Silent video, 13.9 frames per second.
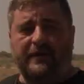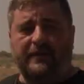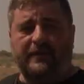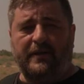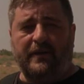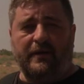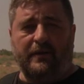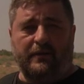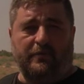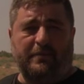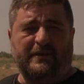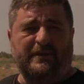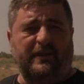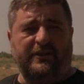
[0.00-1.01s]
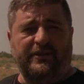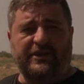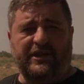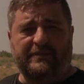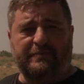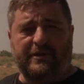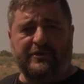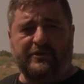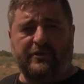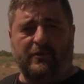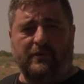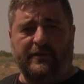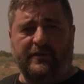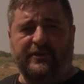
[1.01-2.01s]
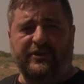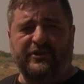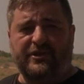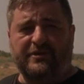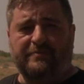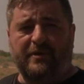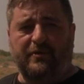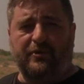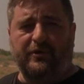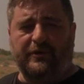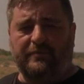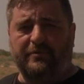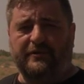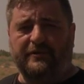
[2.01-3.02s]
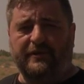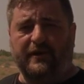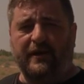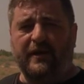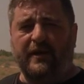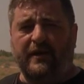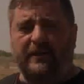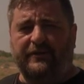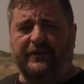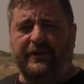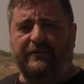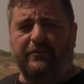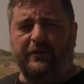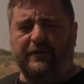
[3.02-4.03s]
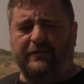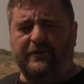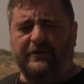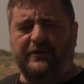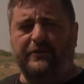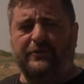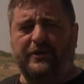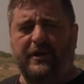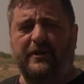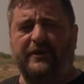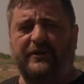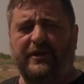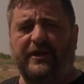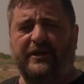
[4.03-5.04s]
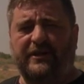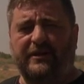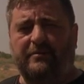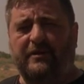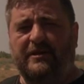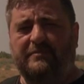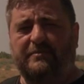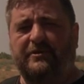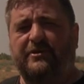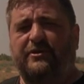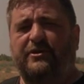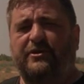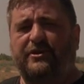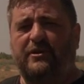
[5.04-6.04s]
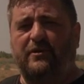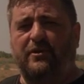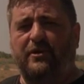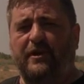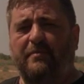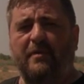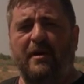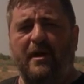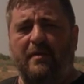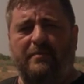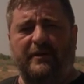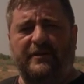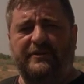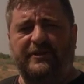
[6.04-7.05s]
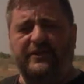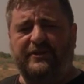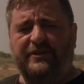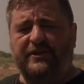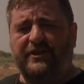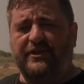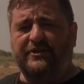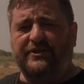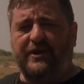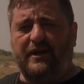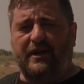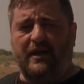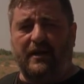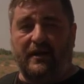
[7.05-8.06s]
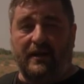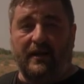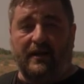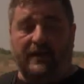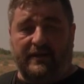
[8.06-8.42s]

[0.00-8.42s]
Лена. Ну, последний час прошел достаточно спокойно после тревоги в 10 утра, когда ракета была сбита над Ашкелоном. Палестинцы не стреляли.